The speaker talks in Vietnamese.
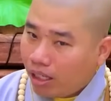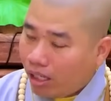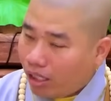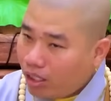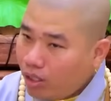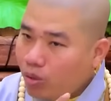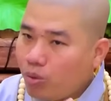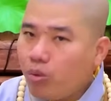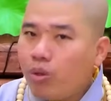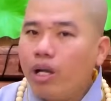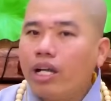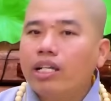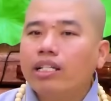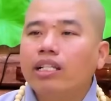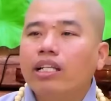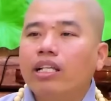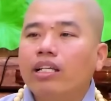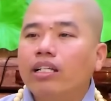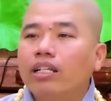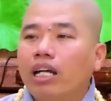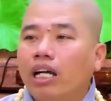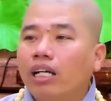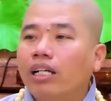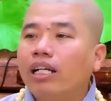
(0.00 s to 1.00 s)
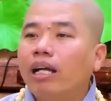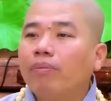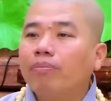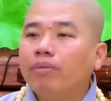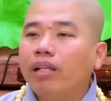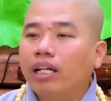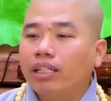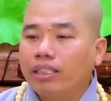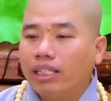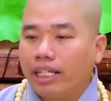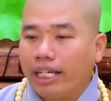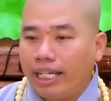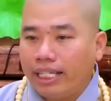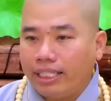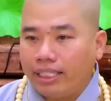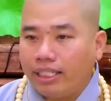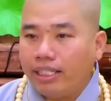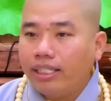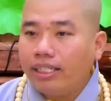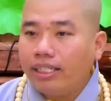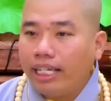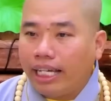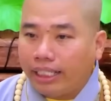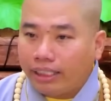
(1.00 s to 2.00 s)
ở dưới quê, ở khắp nơi ta nghe
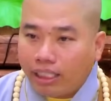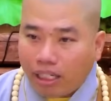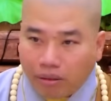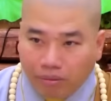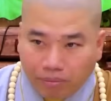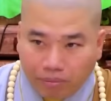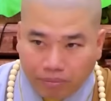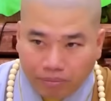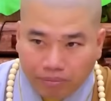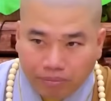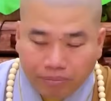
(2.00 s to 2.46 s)
Nhuận Đức giảng đông.